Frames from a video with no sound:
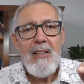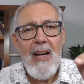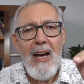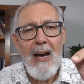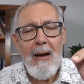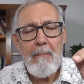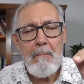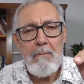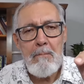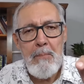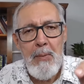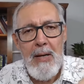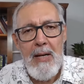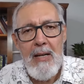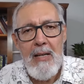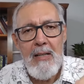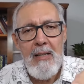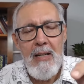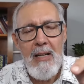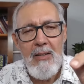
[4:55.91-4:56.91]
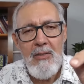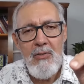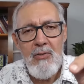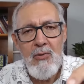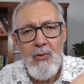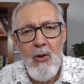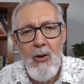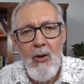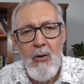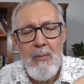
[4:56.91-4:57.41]

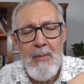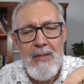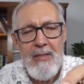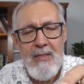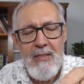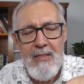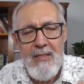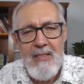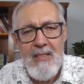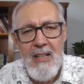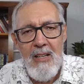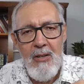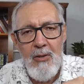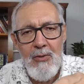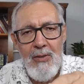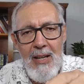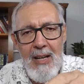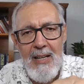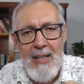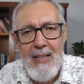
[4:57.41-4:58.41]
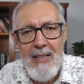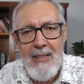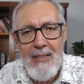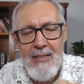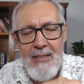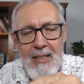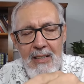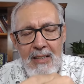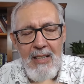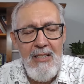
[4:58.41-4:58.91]
Apenas homens estão na
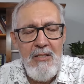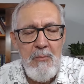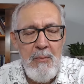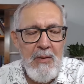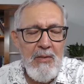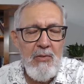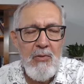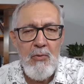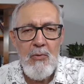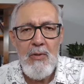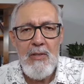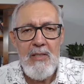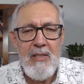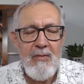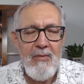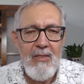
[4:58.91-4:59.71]
lista das pessoas